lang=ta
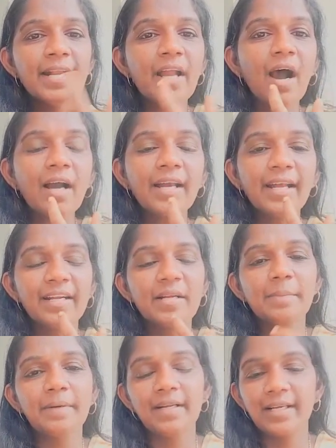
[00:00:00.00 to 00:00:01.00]
நாக்கு என்ன
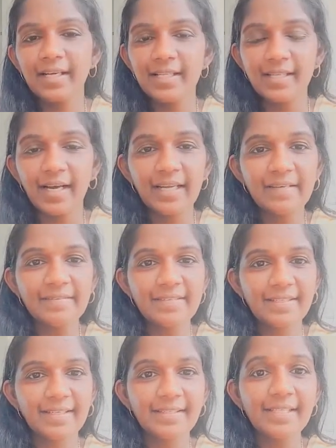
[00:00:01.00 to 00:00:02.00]
பண்ணுங்கள் தயவு
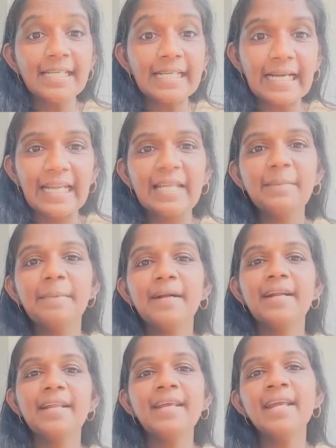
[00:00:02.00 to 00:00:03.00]
செய்து க்ளீன்
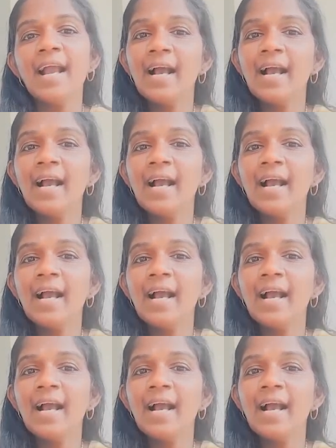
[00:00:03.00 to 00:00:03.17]
பண்ணி